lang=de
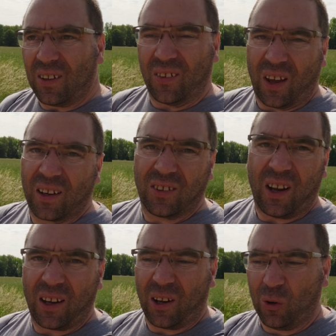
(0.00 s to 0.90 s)
das ist eigentlich
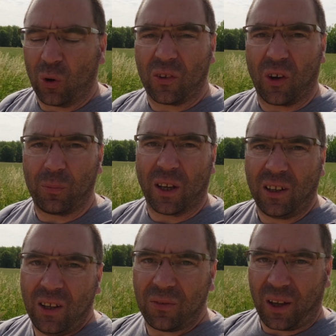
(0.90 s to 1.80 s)
ein analoges
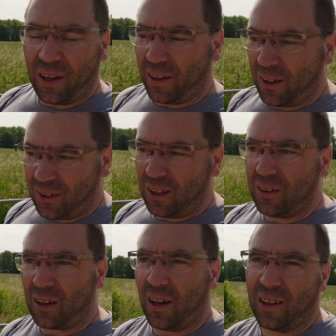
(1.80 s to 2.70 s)
Objektiv an einer
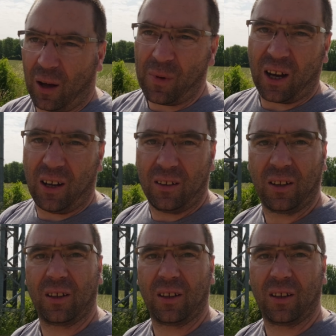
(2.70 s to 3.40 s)
digitalen Kamera.